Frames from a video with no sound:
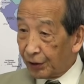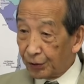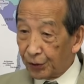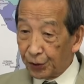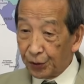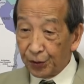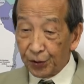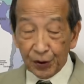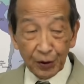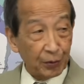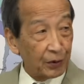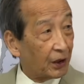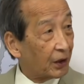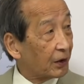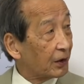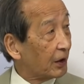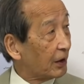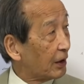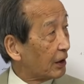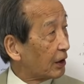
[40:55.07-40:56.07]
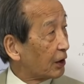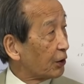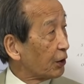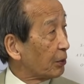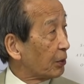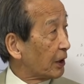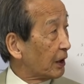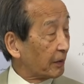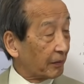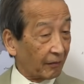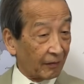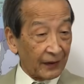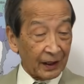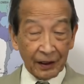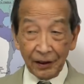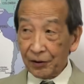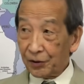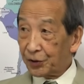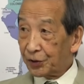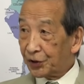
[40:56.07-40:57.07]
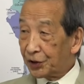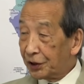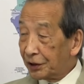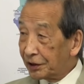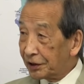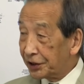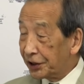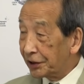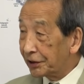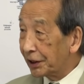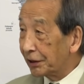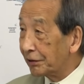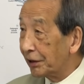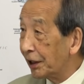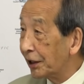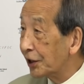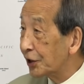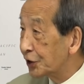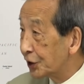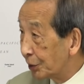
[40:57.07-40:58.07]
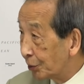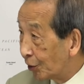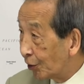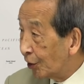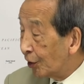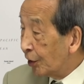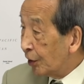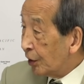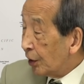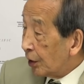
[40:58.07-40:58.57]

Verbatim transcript: 嘘を言っても平気でね例えばね、うん、そう尖閣の話でも、うん、